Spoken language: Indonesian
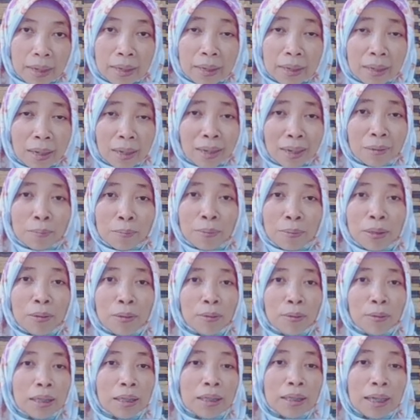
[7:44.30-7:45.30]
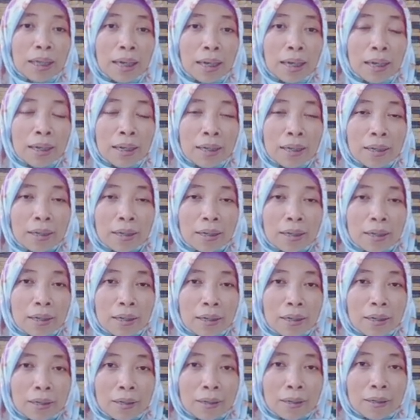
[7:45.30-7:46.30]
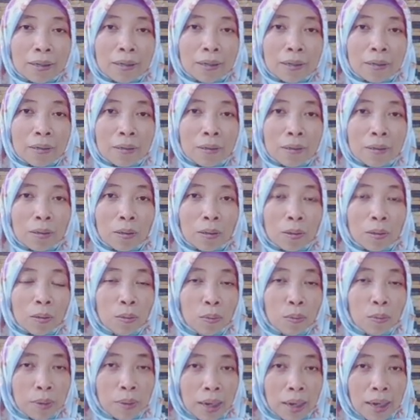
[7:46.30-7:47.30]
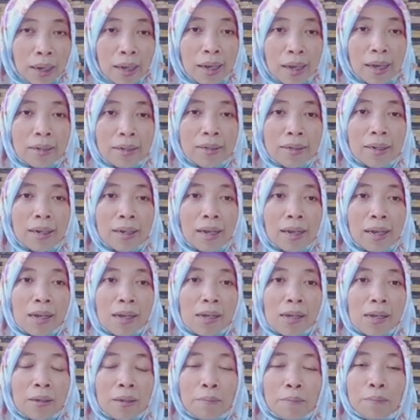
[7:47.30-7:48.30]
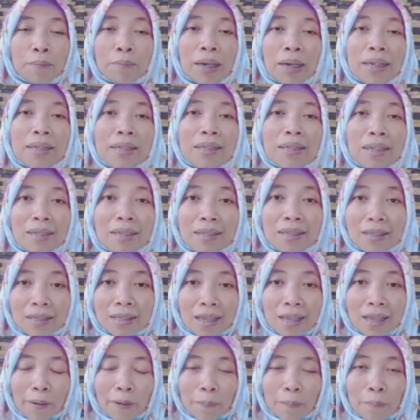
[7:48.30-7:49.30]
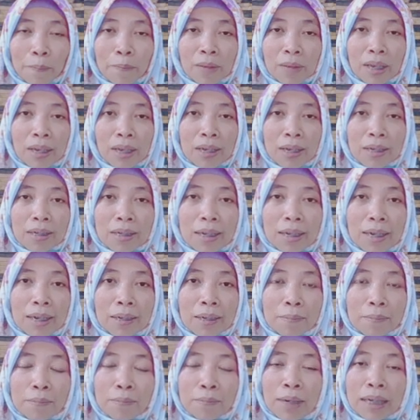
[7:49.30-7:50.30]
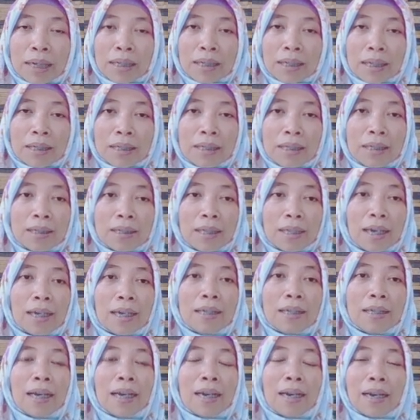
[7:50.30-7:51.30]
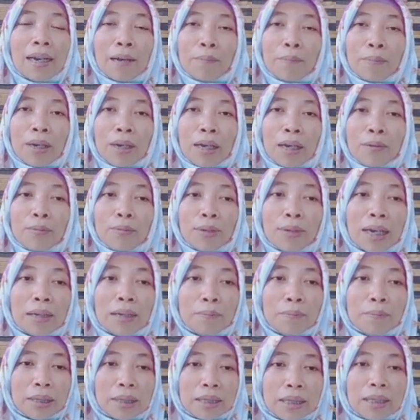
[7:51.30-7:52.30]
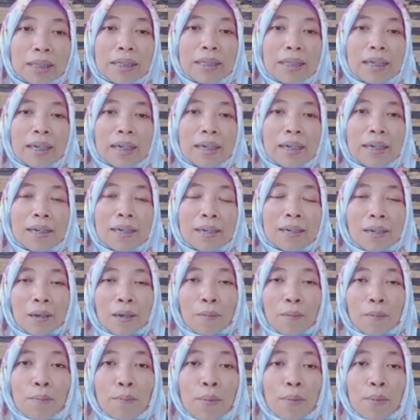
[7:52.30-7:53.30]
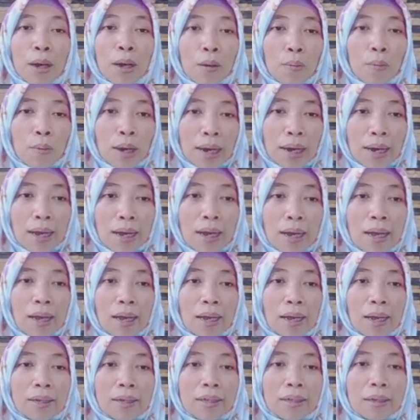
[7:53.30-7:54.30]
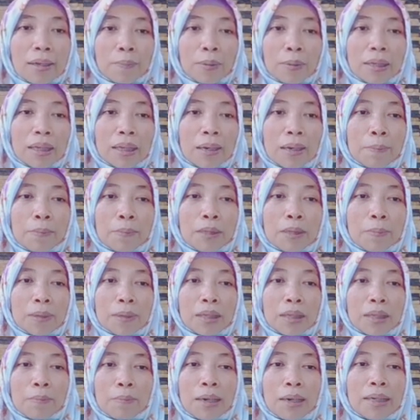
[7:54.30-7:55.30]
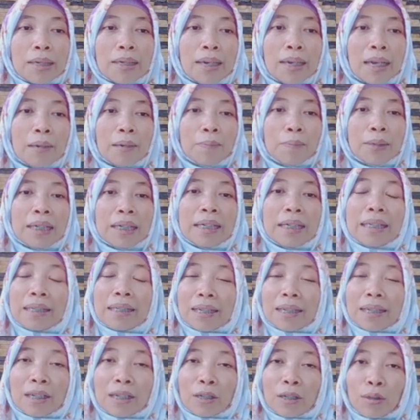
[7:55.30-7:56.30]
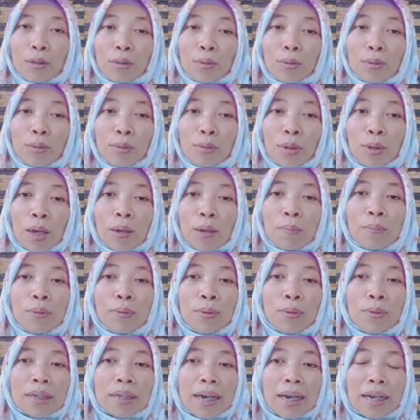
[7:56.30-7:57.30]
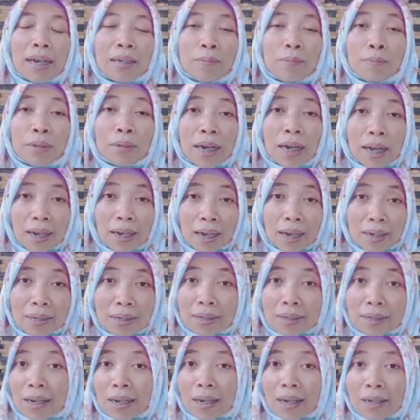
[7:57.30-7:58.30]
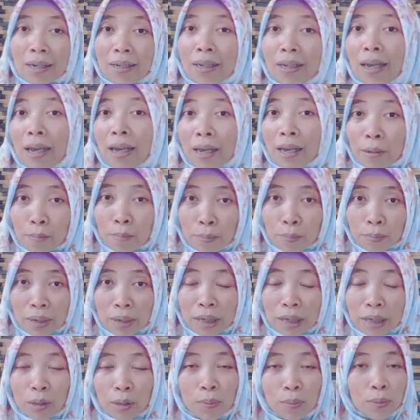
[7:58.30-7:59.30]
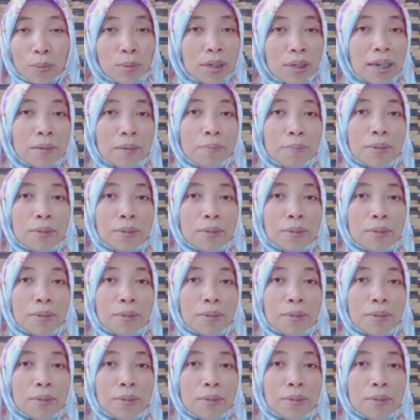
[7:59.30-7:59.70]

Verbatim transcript: yang perlu kita uh, ubah adalah mindset kita. Nah, mindset kita dalam melakukan penelitian bahwa yang pernah, pertama adalah penelitian itu bukan berangkat dari M atau bukan